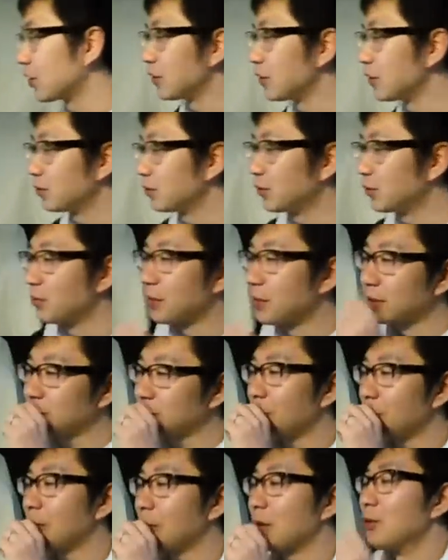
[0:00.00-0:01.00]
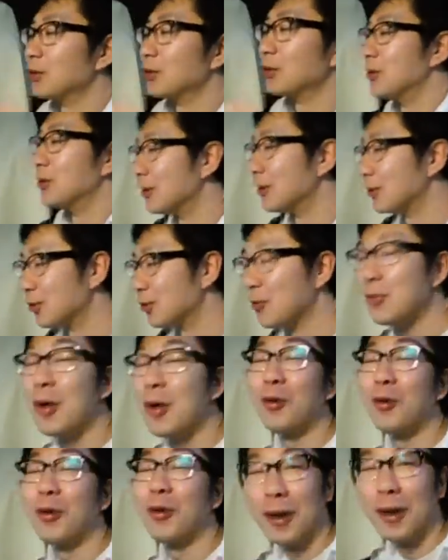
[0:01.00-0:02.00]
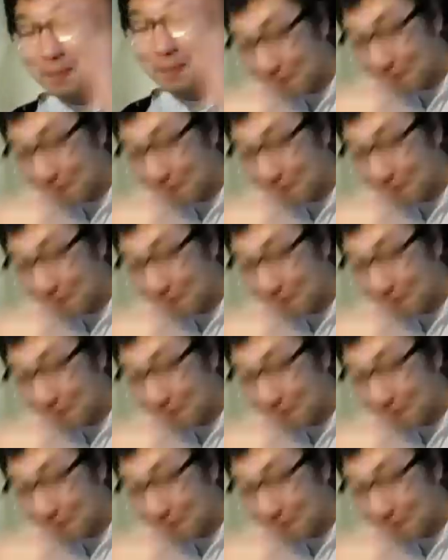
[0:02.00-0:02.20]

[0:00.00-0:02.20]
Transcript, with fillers: 何食ってもまずそうな顔する。そんなことない。